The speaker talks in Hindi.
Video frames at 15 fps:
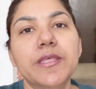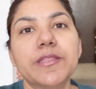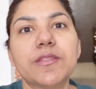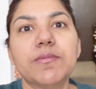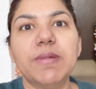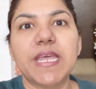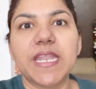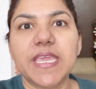
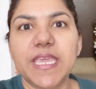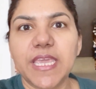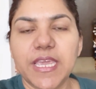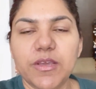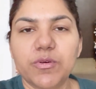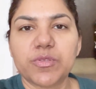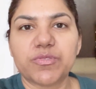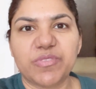तो मैंने
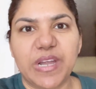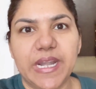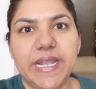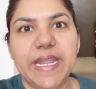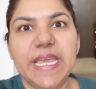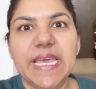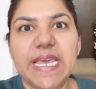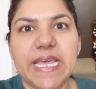ये
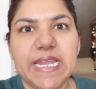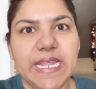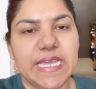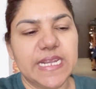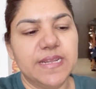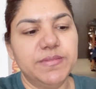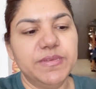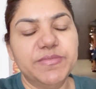उतवाड़ने हैं
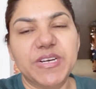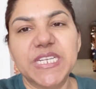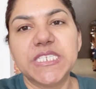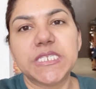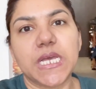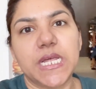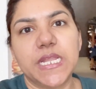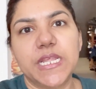लेकिन अभी वहाँ
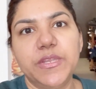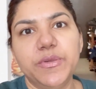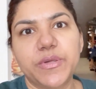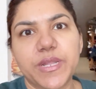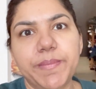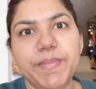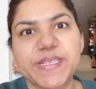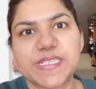जाना नहीं हो
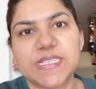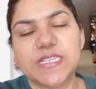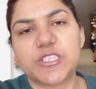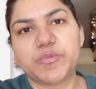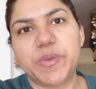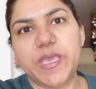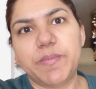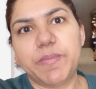रहा
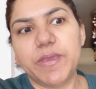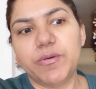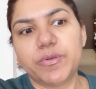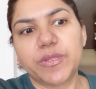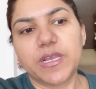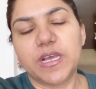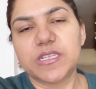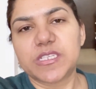बिजनेस पे पे
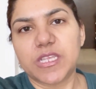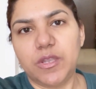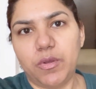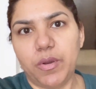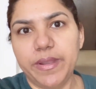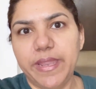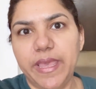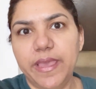उनका
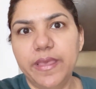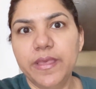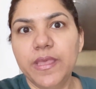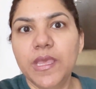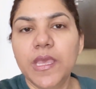सैलॉन है